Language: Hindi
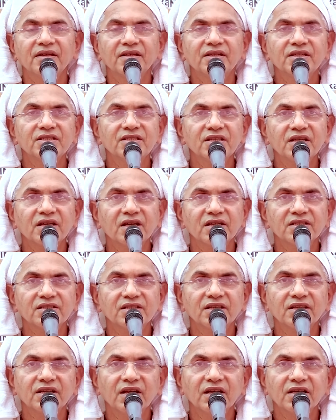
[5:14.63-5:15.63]
किसी का
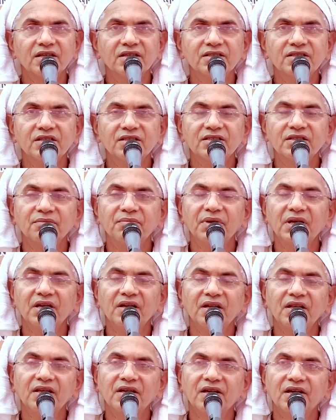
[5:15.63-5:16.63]
चेहरा किसी से
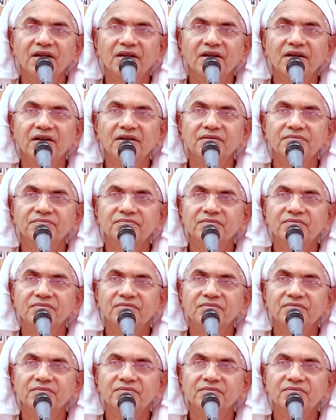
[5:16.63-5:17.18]
मेल नहीं खाएगा